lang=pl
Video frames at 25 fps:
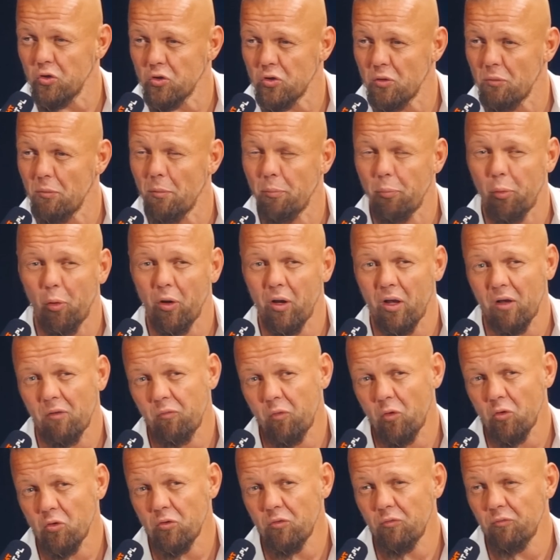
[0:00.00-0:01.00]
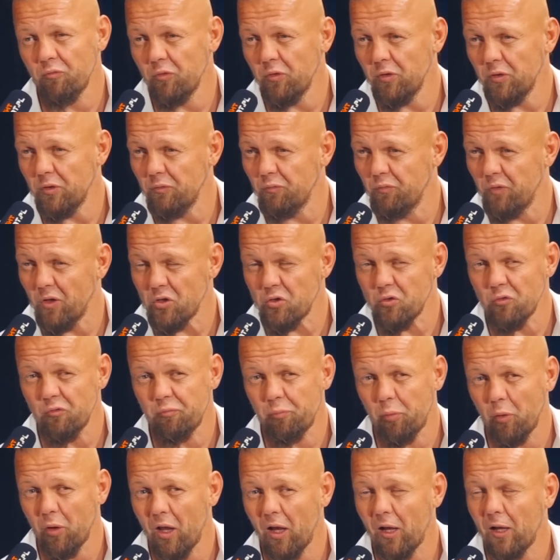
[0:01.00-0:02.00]
żeby Polak wierzył w
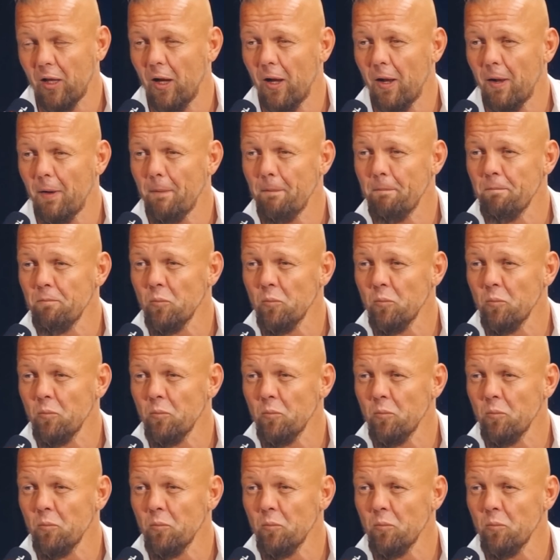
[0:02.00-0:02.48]
Polaka,